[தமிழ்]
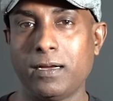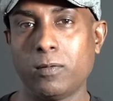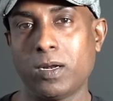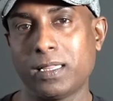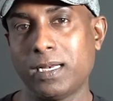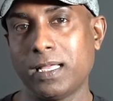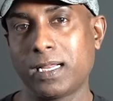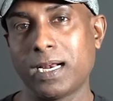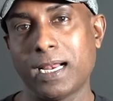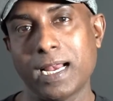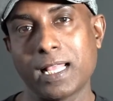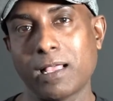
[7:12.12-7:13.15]
உலகத்தில்
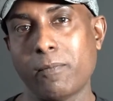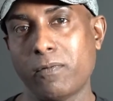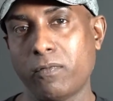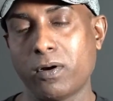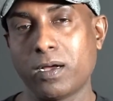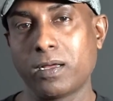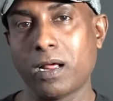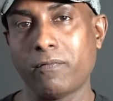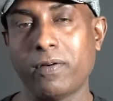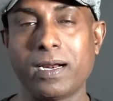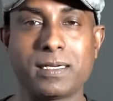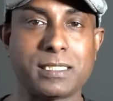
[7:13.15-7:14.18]
இருக்கிற எல்லா தமிழ்
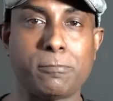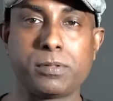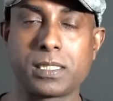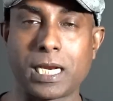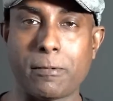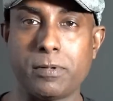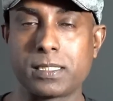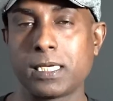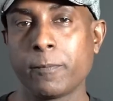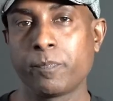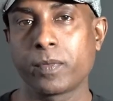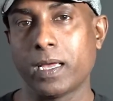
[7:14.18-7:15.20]
ஃபோட்டோகிராஃபர் சப்ஸ்கிரைபர்ஸ்
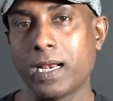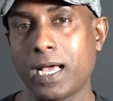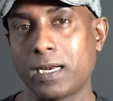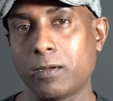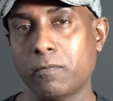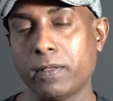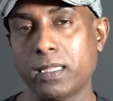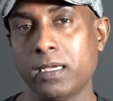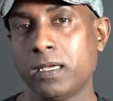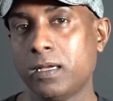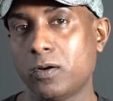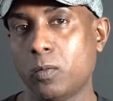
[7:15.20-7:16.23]
எல்லாருக்கும் வந்து
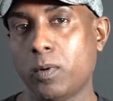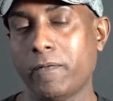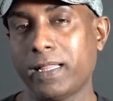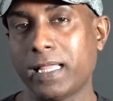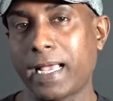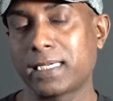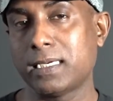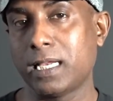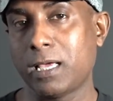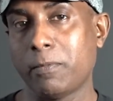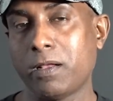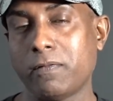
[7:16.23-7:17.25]
ரொம்பவே தேங்க்ஸ்
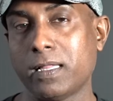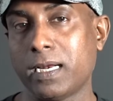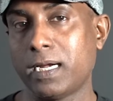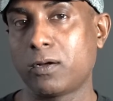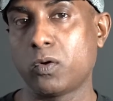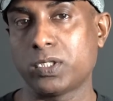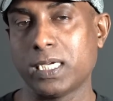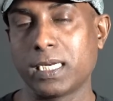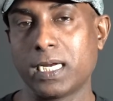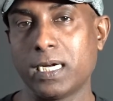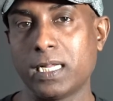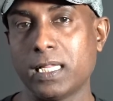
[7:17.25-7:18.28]
நிறைய பேர் வந்து எனக்கு
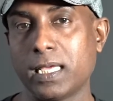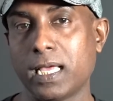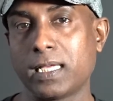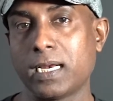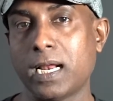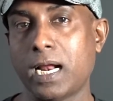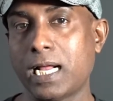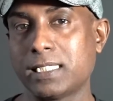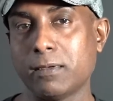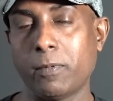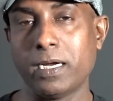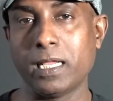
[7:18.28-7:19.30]
கொஷின் கேட்டிருந்தீங்க அதுக்கு நான்
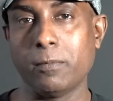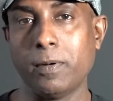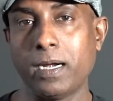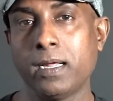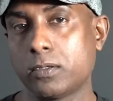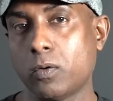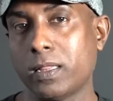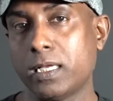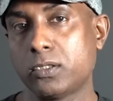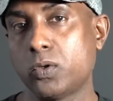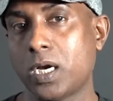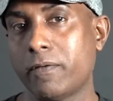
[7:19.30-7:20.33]
ஆன்சர் பண்ணியிருப்பேன் ஸோ
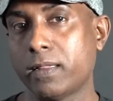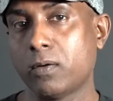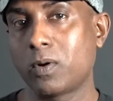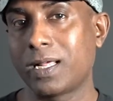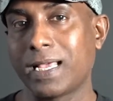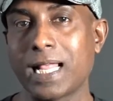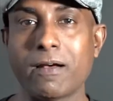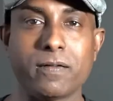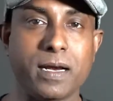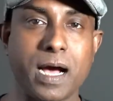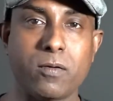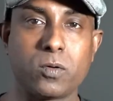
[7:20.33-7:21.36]
இந்த ஷூட்டில் வந்து உங்களுக்கு
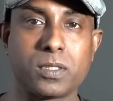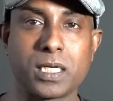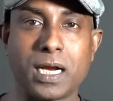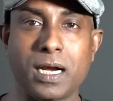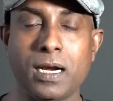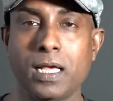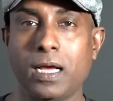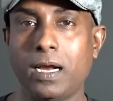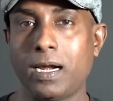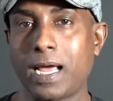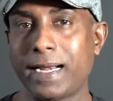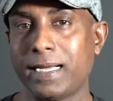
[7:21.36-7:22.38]
ஏதாவது டவுட்ஸுகள்
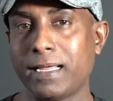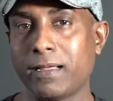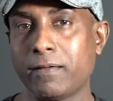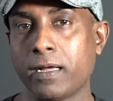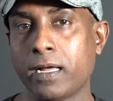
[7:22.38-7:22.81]
லைட்டிங்